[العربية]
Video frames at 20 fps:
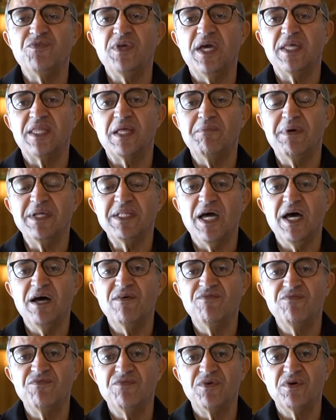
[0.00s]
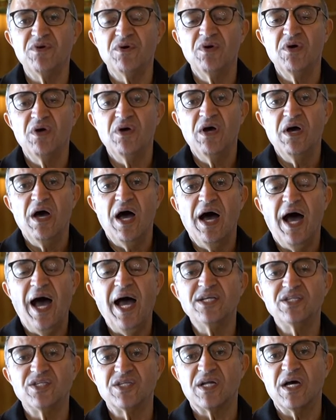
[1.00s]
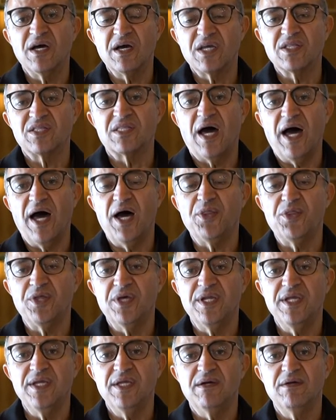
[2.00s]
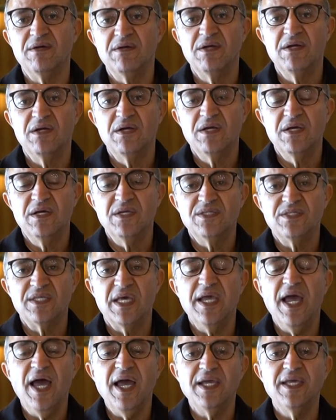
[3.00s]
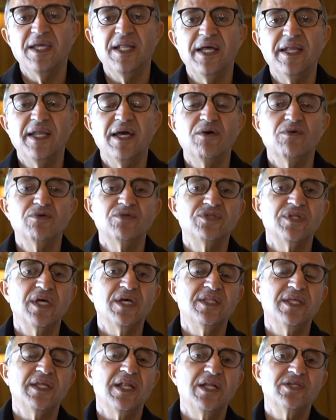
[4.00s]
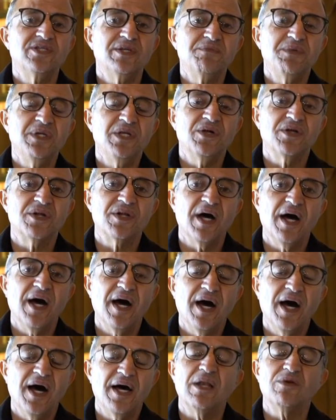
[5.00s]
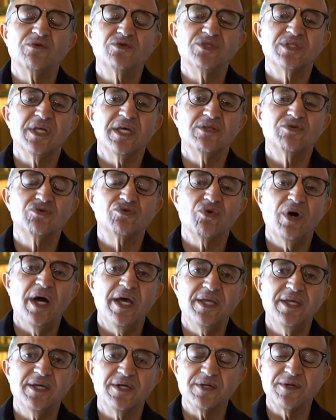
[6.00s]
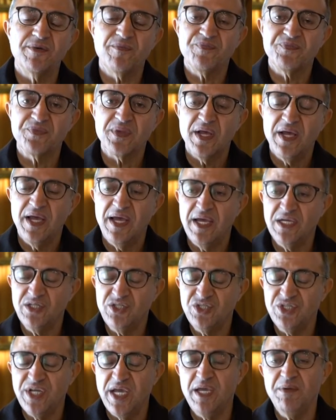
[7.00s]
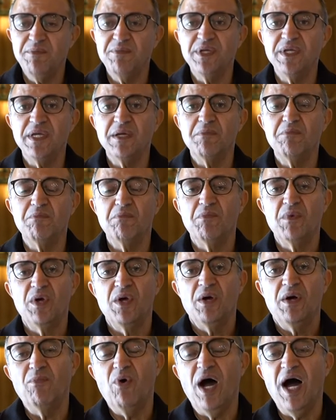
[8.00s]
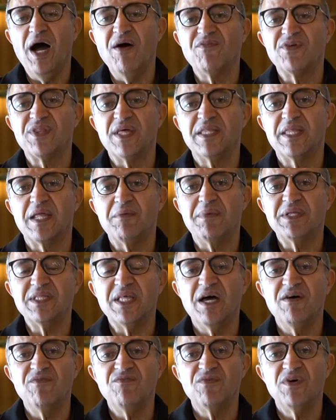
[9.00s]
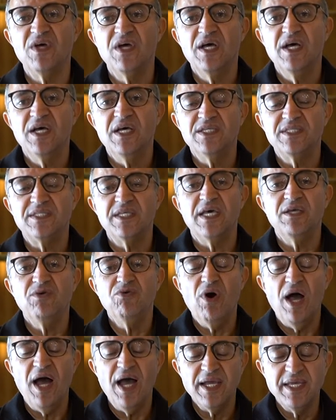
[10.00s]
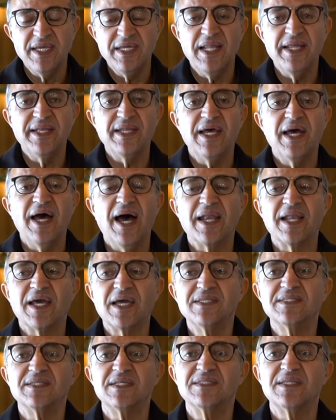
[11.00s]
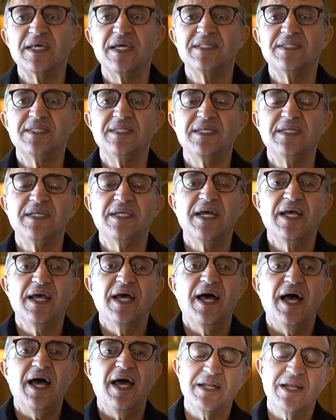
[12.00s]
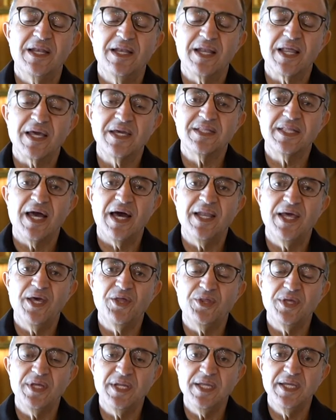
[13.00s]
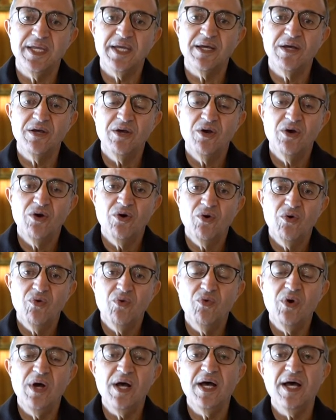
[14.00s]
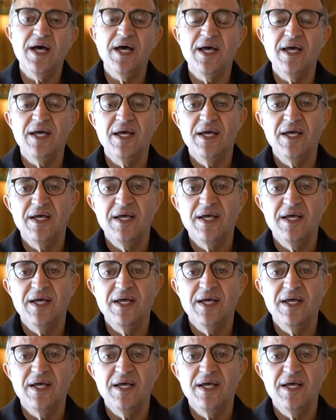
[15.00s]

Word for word: في هذا المتحف عشرة قطع أثرية سيحكي لنا أستاذنا الجميل الرائع الأستاذ زهير آه، الشهابي محافظ هذا المتحف سيحكي لنا عن قصص هذه القطع الأثرية ولا